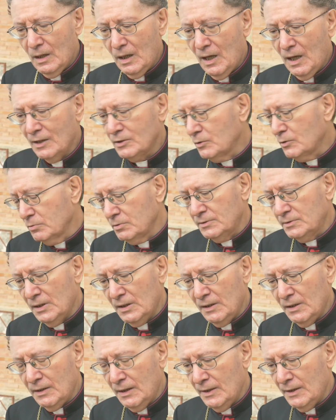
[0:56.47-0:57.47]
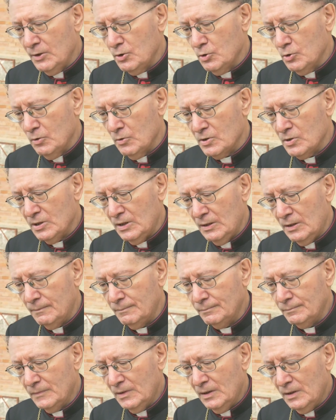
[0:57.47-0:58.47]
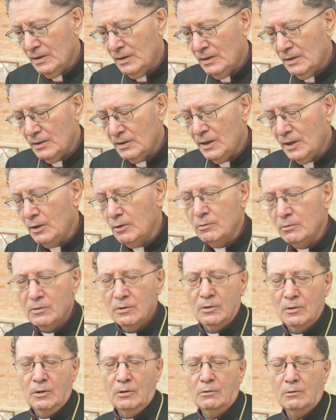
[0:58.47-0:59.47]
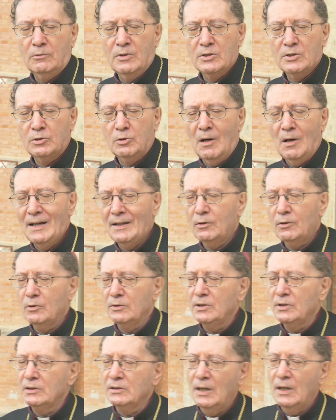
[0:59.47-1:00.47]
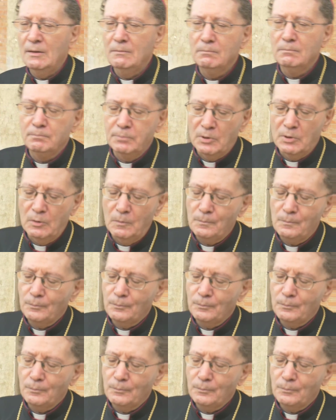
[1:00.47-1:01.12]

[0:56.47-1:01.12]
a tutte le religiose che lungo questo arco di tempo